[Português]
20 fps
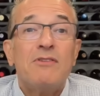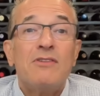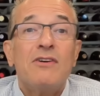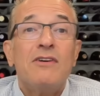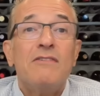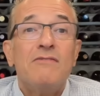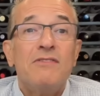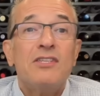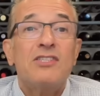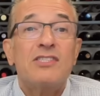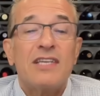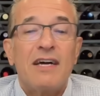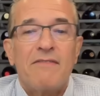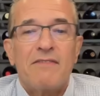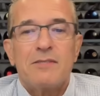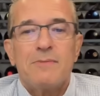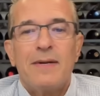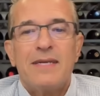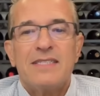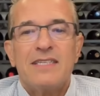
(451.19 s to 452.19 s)
então evite
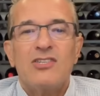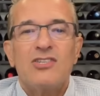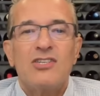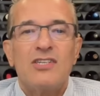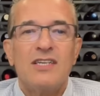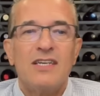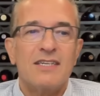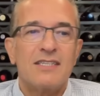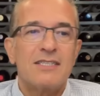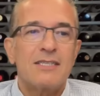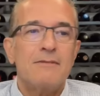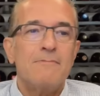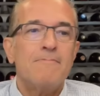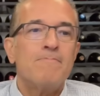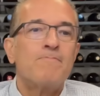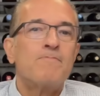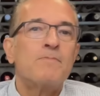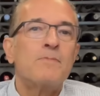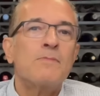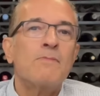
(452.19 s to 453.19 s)
safras mais antigas.
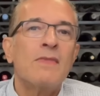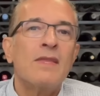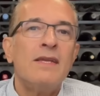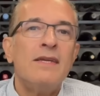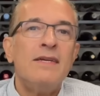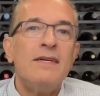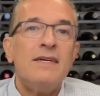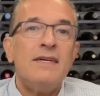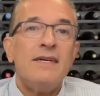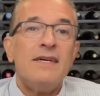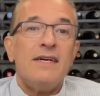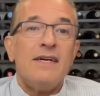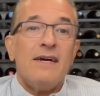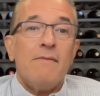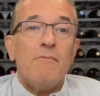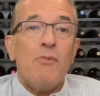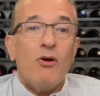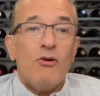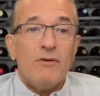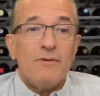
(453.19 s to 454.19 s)

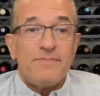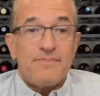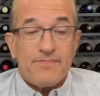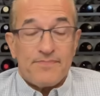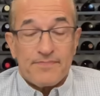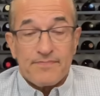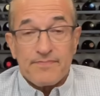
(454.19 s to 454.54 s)
Bom,